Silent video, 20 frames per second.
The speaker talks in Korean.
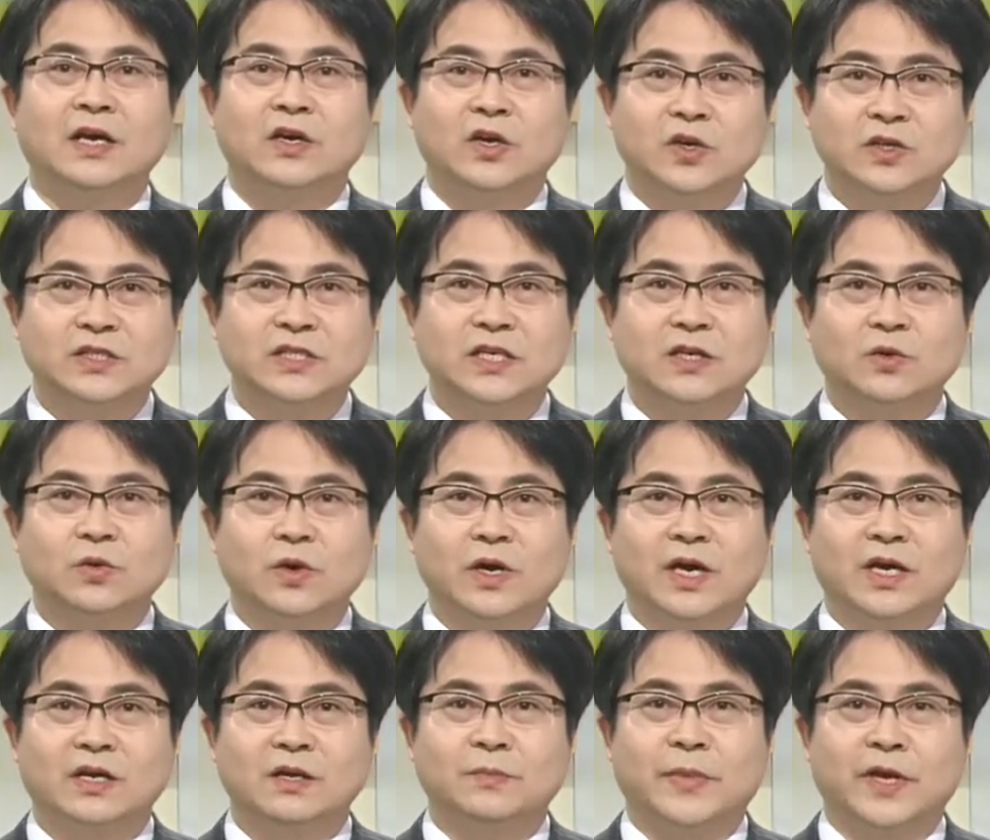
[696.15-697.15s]
현실
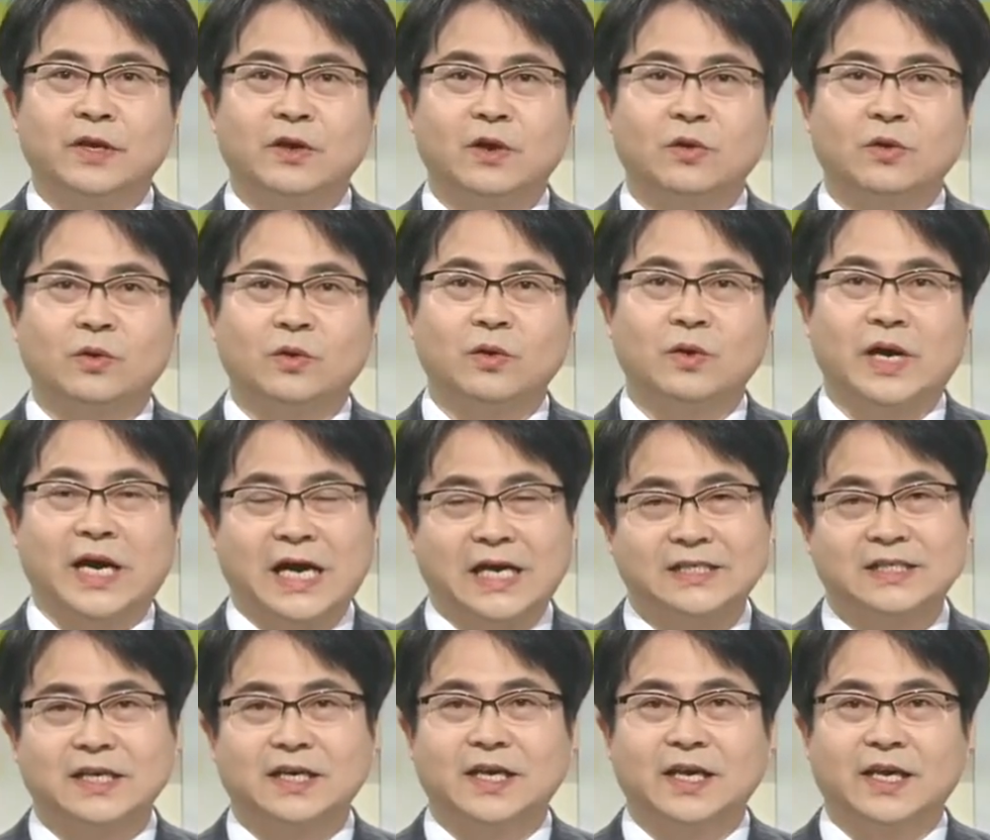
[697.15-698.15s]
공간을 배경으로
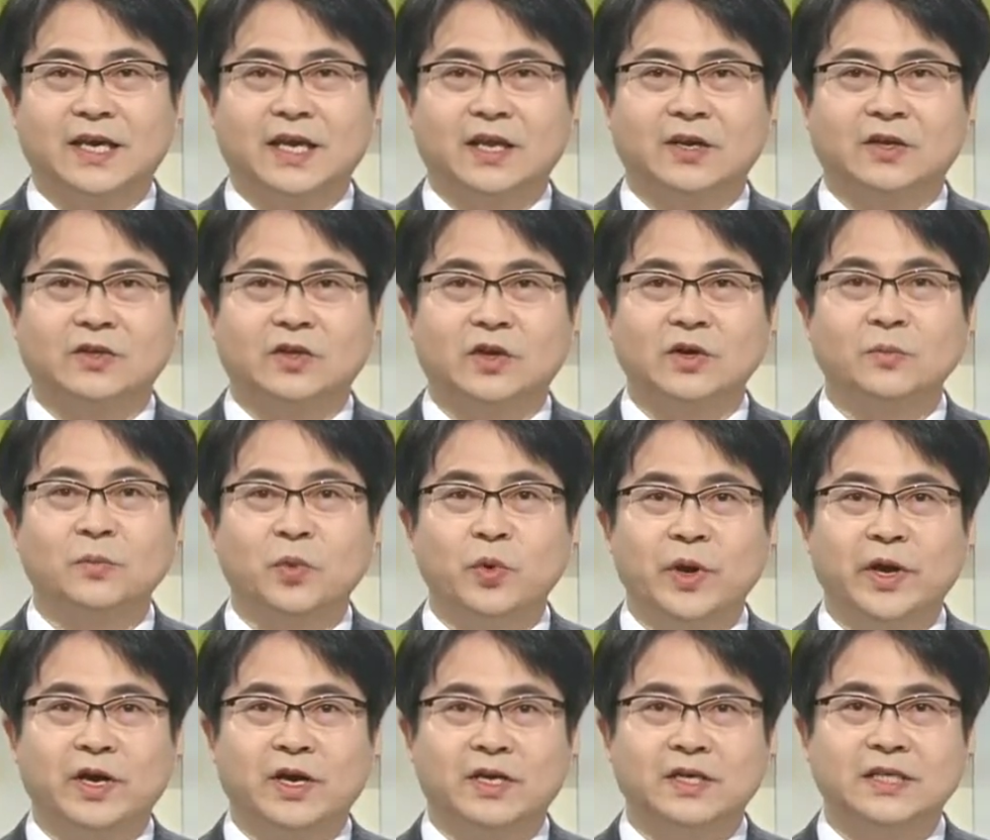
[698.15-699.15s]
가상의 캐릭터를
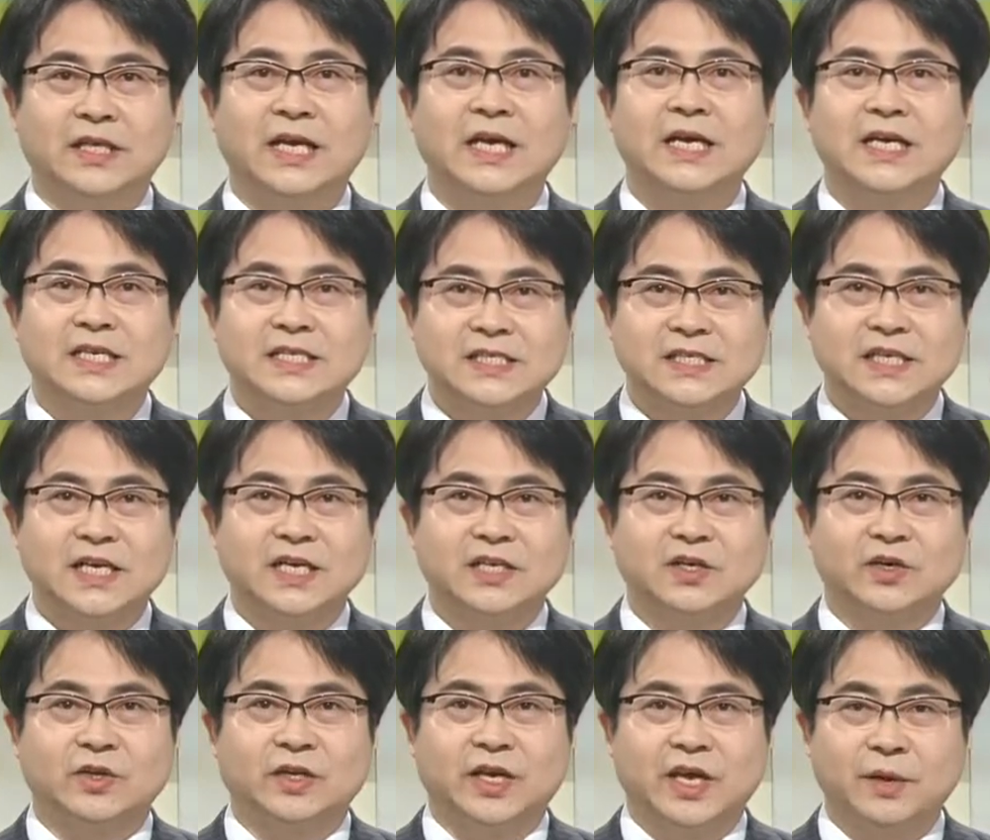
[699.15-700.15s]
포획하는
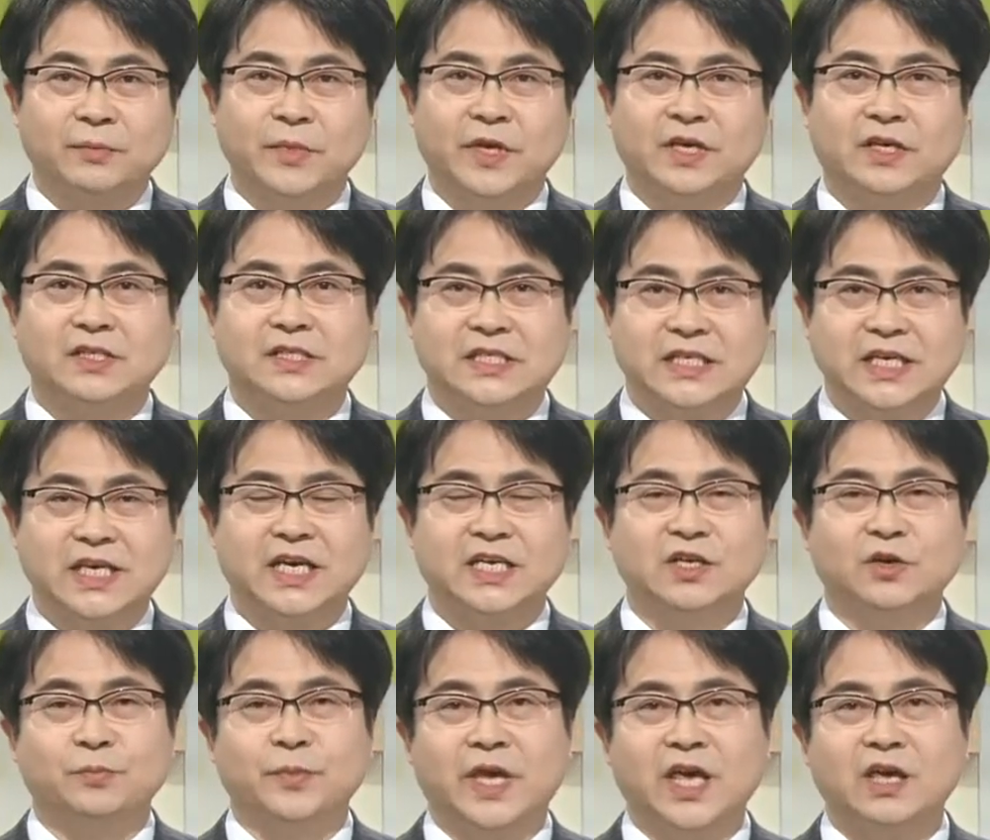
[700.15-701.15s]
신개념, 게임,
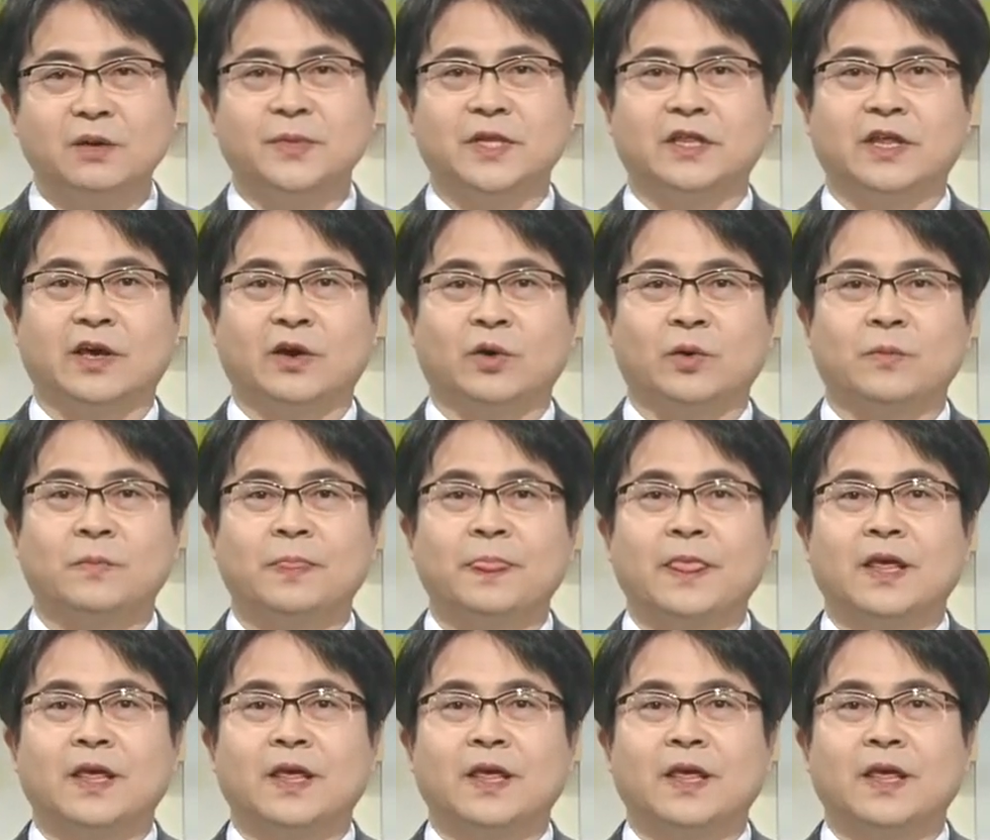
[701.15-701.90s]
신개념 게임인데요.